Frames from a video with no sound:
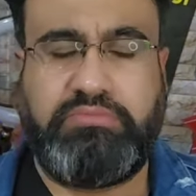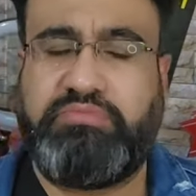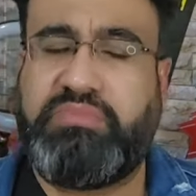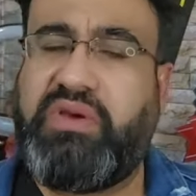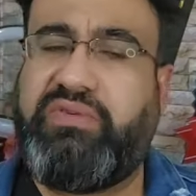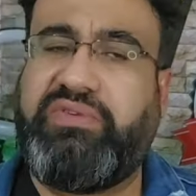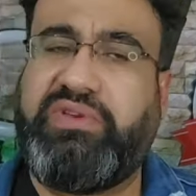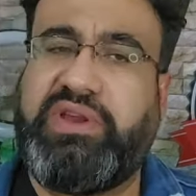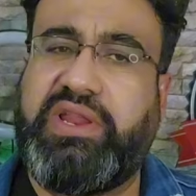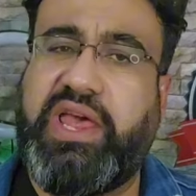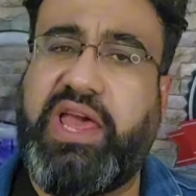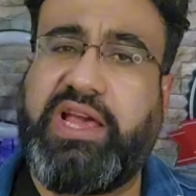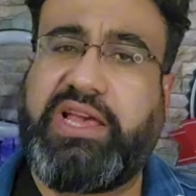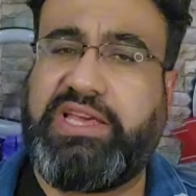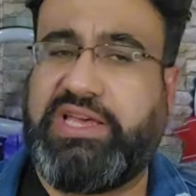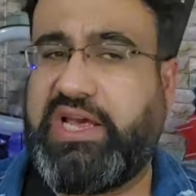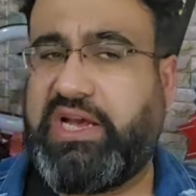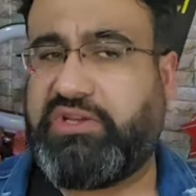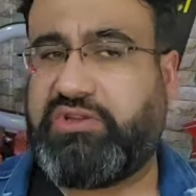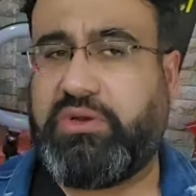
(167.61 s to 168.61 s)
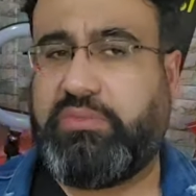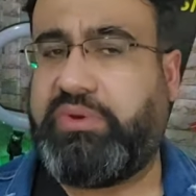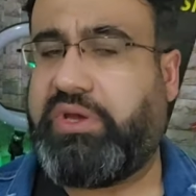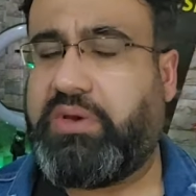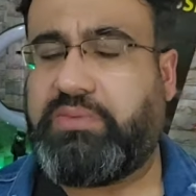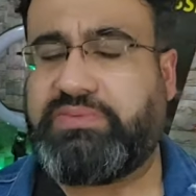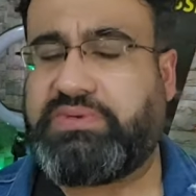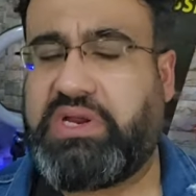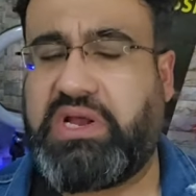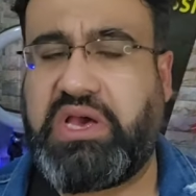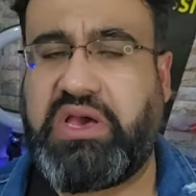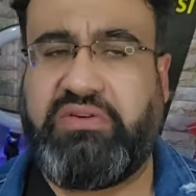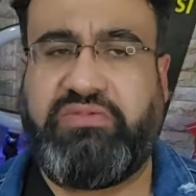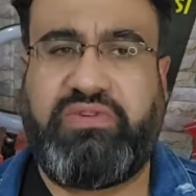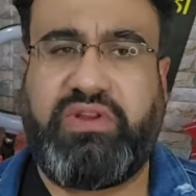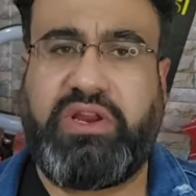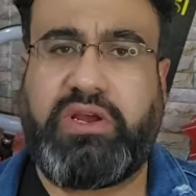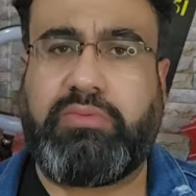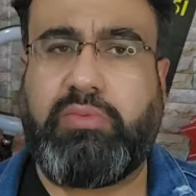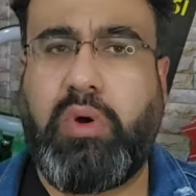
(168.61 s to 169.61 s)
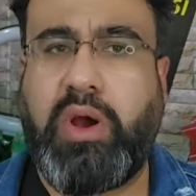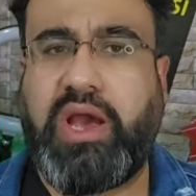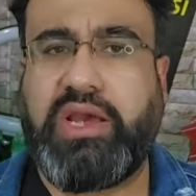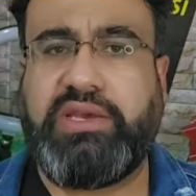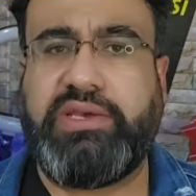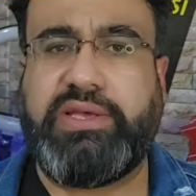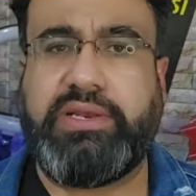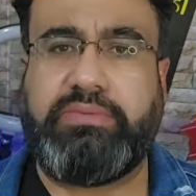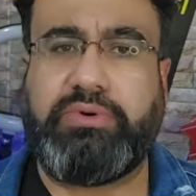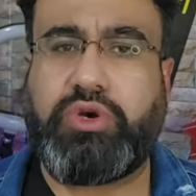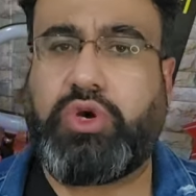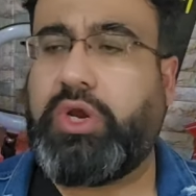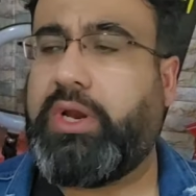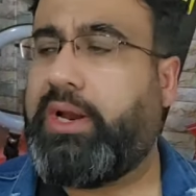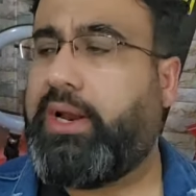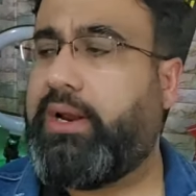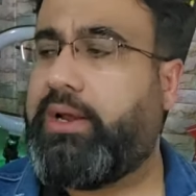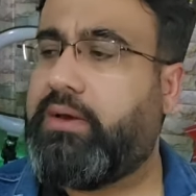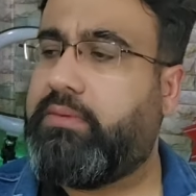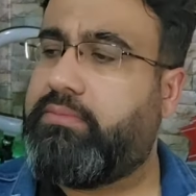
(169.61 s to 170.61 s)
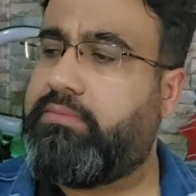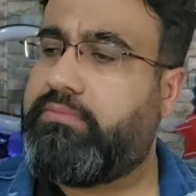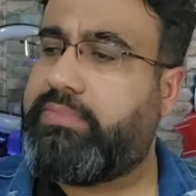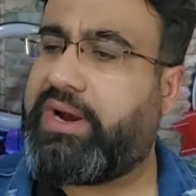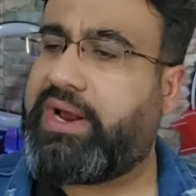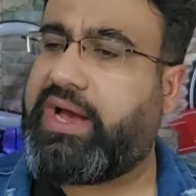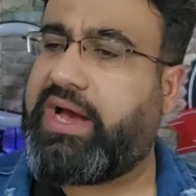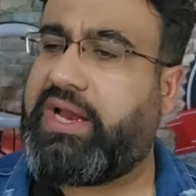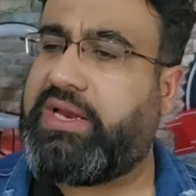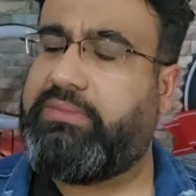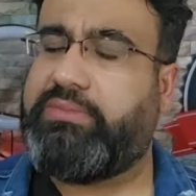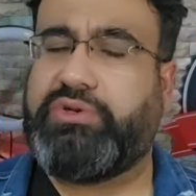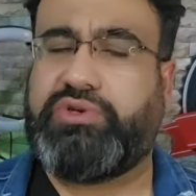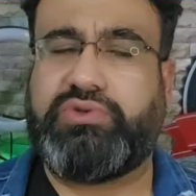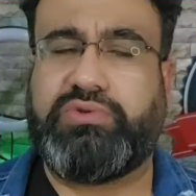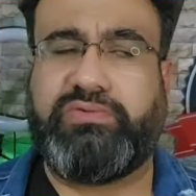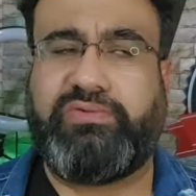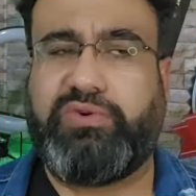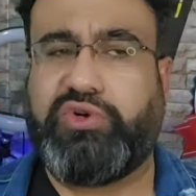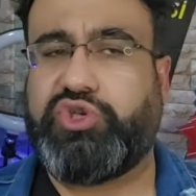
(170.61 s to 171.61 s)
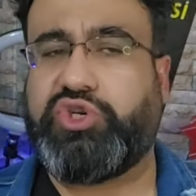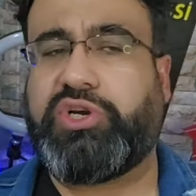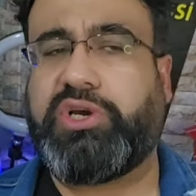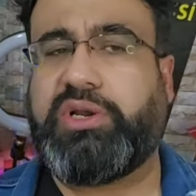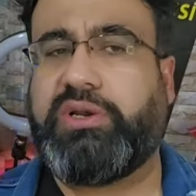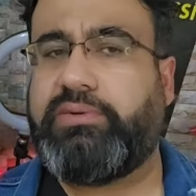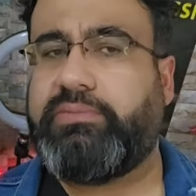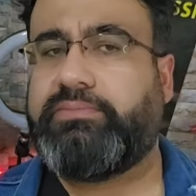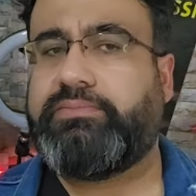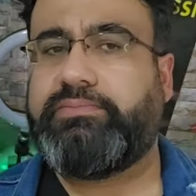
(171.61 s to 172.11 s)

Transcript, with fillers: ما فيني أحكي أكثر من هيك بصراحة فريق محير بكل مرحلة بتشوفه شكل